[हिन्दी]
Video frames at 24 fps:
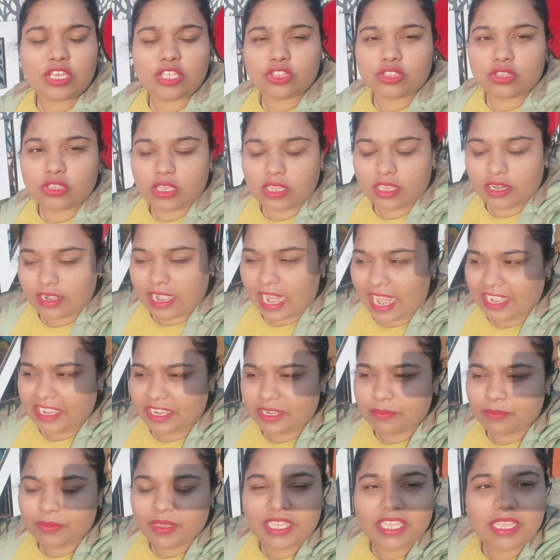शॉप बंद रहती है
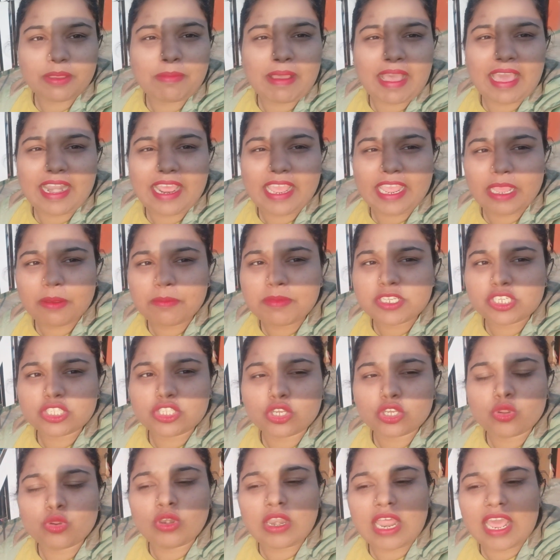क्योंकि नाइट में
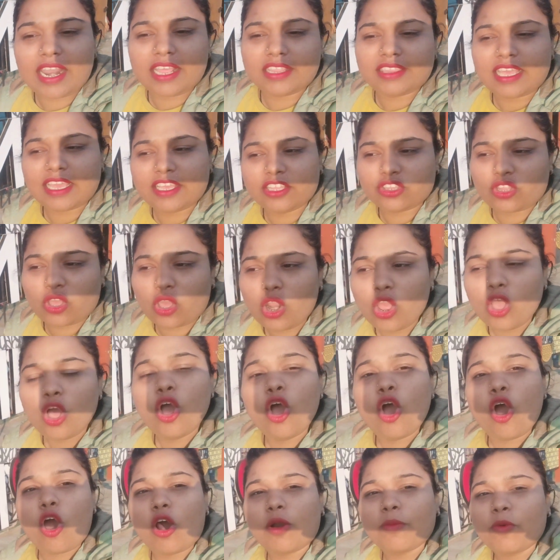ये बारह एक बजे तक तो
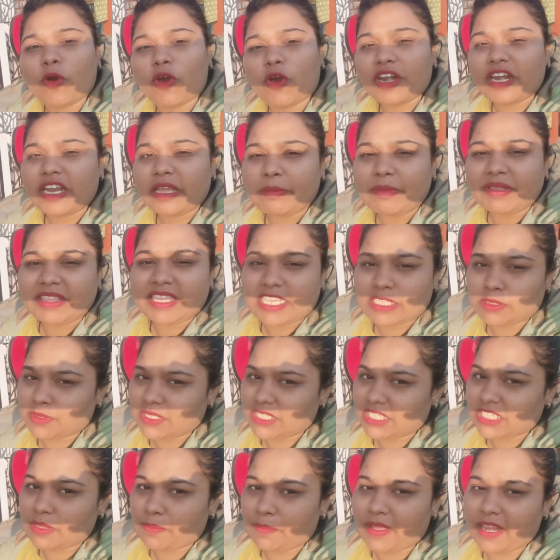खुला रहता है इंदौर
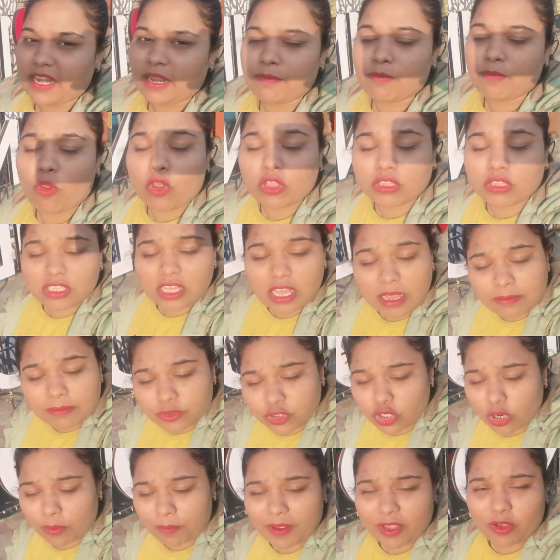और मॉर्निंग में बजे से
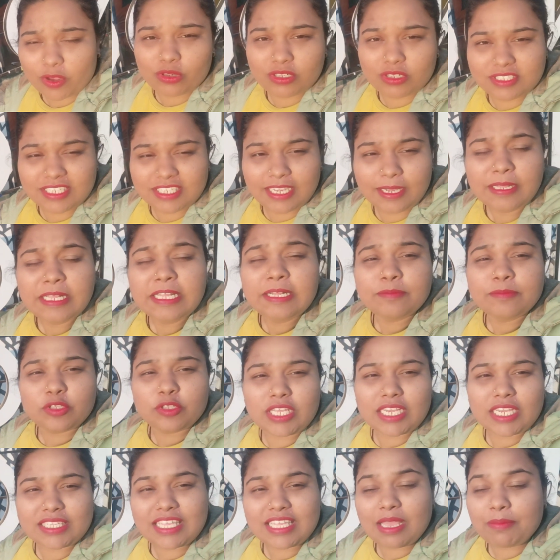पहले बहुत कम
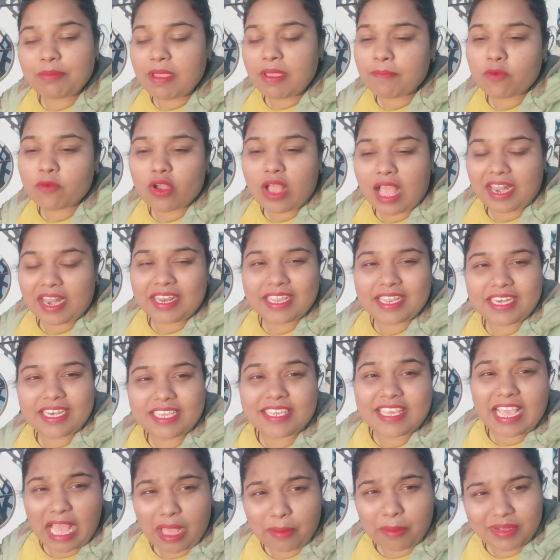शॉपें खुलती है तो
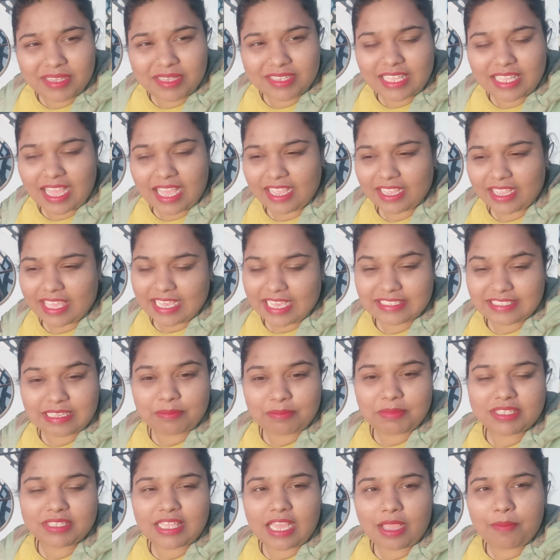देखते हैं अभी हमको खाने के लिए
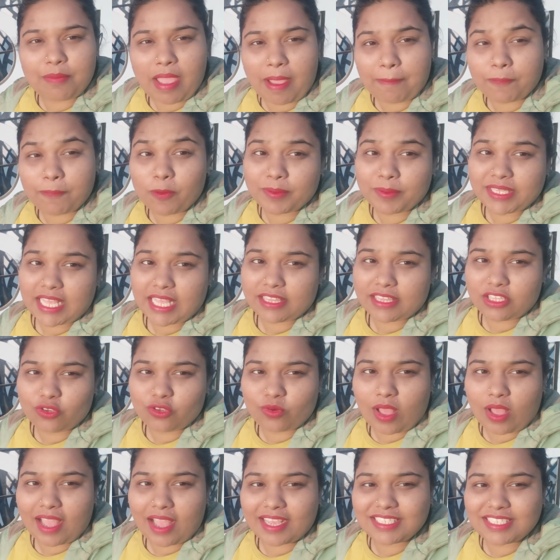क्या मिलता है कैसा
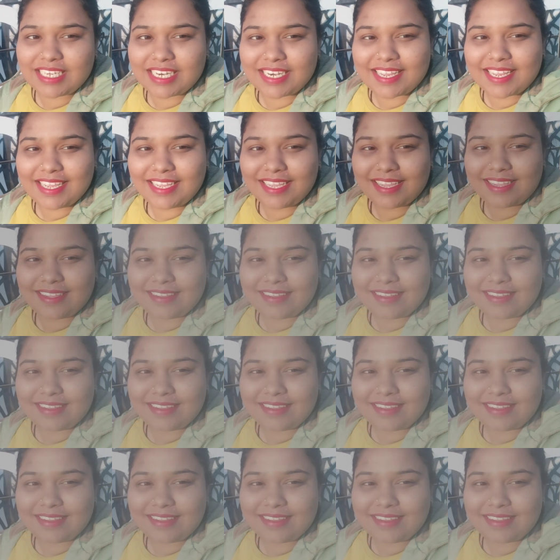मिलता है मैं आपको बता